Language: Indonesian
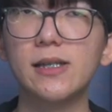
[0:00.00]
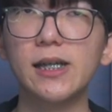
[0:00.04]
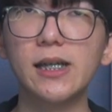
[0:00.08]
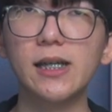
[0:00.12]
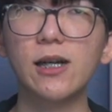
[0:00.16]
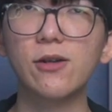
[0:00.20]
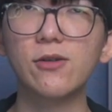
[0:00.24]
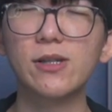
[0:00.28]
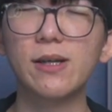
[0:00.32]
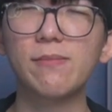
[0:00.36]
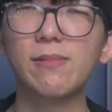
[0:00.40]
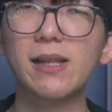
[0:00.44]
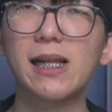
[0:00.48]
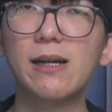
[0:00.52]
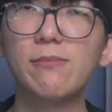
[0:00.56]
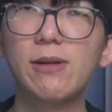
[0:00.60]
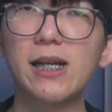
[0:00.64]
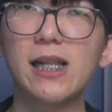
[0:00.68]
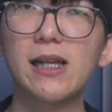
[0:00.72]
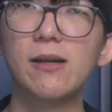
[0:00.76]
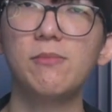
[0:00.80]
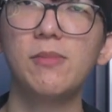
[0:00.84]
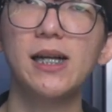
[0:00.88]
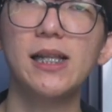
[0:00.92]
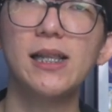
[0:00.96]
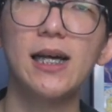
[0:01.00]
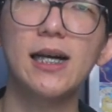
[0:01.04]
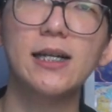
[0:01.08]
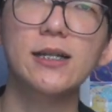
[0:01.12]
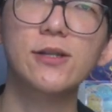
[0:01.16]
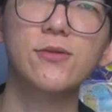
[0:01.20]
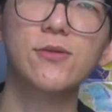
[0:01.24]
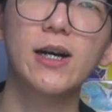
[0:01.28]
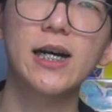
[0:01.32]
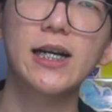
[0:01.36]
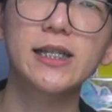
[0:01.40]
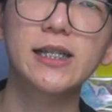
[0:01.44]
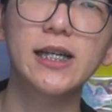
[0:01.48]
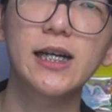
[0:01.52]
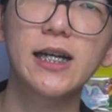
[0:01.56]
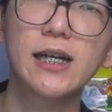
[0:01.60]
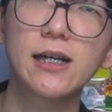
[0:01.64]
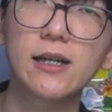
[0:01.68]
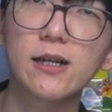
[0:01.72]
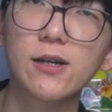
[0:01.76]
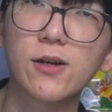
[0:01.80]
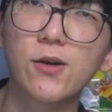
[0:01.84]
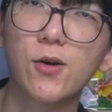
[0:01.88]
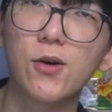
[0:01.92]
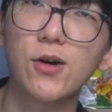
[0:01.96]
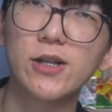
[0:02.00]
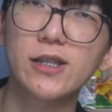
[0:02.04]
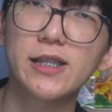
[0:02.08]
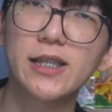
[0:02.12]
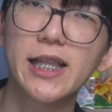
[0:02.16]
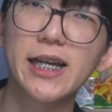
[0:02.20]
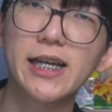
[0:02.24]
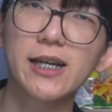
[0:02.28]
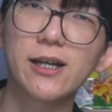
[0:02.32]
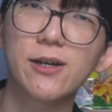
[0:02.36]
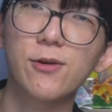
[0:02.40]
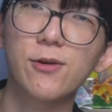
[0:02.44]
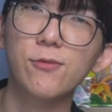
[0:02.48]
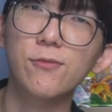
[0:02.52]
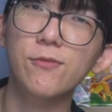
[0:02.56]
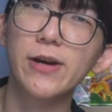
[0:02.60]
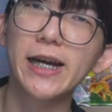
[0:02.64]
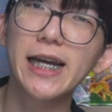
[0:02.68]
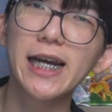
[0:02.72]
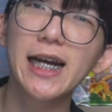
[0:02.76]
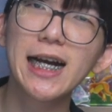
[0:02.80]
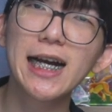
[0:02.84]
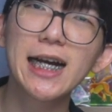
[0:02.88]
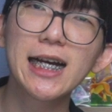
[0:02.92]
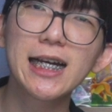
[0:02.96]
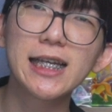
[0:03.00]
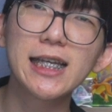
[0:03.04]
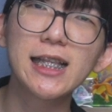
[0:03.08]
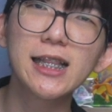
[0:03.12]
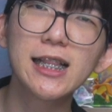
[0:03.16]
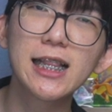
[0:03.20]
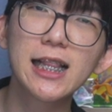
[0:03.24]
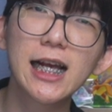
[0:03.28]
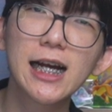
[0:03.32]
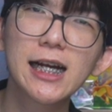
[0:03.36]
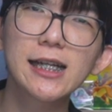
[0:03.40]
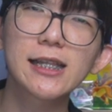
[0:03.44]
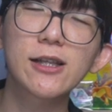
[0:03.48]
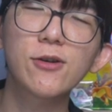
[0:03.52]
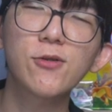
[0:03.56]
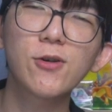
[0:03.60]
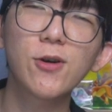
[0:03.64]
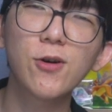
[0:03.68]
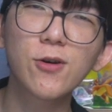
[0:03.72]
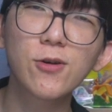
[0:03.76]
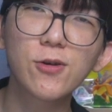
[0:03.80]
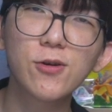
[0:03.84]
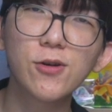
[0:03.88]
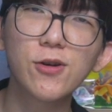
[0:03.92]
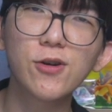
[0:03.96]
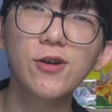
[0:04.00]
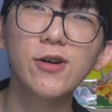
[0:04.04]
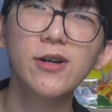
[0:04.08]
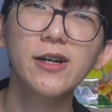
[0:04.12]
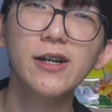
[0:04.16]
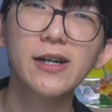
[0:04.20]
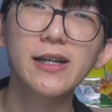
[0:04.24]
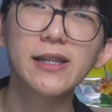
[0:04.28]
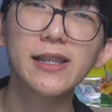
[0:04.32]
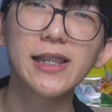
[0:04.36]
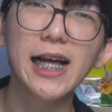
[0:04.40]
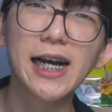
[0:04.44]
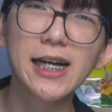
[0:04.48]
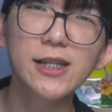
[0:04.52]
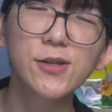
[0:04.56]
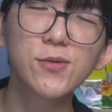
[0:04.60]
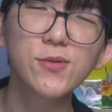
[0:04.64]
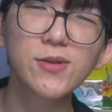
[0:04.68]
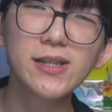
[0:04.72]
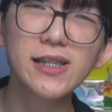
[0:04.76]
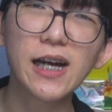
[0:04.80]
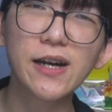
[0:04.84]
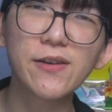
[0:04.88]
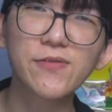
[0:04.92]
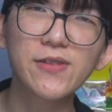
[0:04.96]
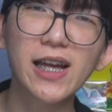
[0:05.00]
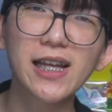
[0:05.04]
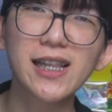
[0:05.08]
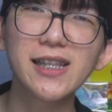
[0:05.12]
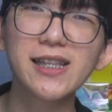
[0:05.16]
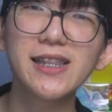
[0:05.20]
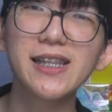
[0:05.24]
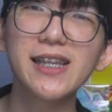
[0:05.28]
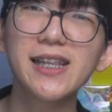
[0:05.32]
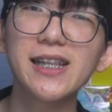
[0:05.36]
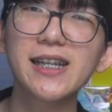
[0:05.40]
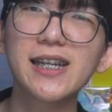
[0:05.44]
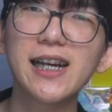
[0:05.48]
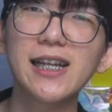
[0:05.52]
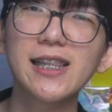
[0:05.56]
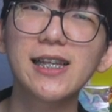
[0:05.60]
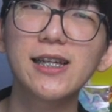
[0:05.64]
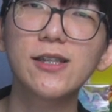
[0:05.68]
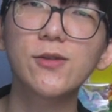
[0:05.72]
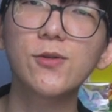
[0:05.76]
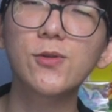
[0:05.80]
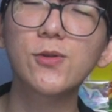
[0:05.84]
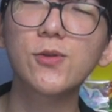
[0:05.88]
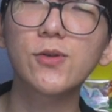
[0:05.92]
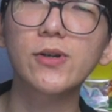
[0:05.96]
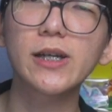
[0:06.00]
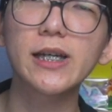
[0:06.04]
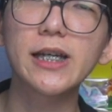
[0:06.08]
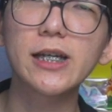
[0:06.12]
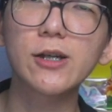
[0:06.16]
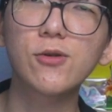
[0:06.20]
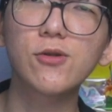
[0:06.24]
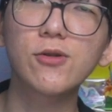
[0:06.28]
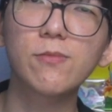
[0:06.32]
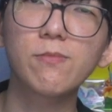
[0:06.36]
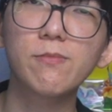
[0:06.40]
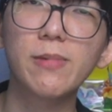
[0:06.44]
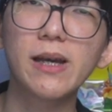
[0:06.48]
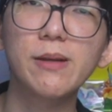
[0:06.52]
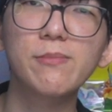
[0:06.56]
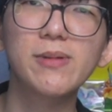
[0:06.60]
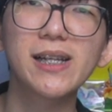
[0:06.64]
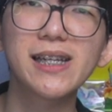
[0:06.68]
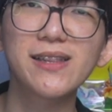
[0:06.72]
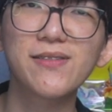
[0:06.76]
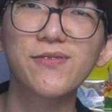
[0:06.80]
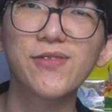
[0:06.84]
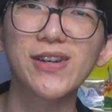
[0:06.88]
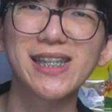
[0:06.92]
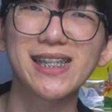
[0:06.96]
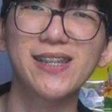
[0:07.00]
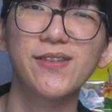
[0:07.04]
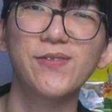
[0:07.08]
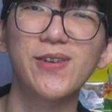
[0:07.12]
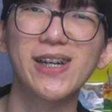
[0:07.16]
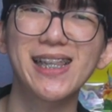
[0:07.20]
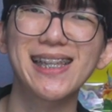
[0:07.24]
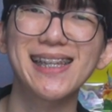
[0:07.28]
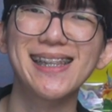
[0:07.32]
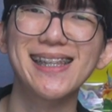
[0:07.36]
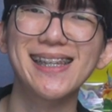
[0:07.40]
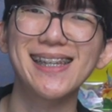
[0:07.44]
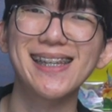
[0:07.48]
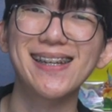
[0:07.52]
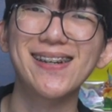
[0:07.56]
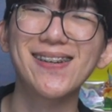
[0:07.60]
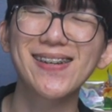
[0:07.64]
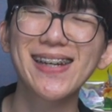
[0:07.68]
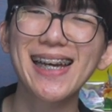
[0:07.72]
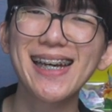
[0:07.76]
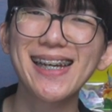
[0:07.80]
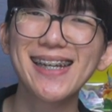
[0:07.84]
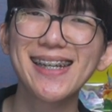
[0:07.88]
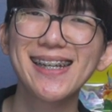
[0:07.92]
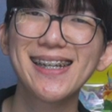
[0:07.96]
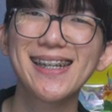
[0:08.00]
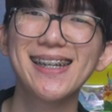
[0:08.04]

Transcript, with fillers: Jadi nggak usah berlama-lama, langsung aja kontak WA Indra atau Koko. Langsung daftarin diri kalian untuk ikut Beyblade Festival ini, oke? Okay?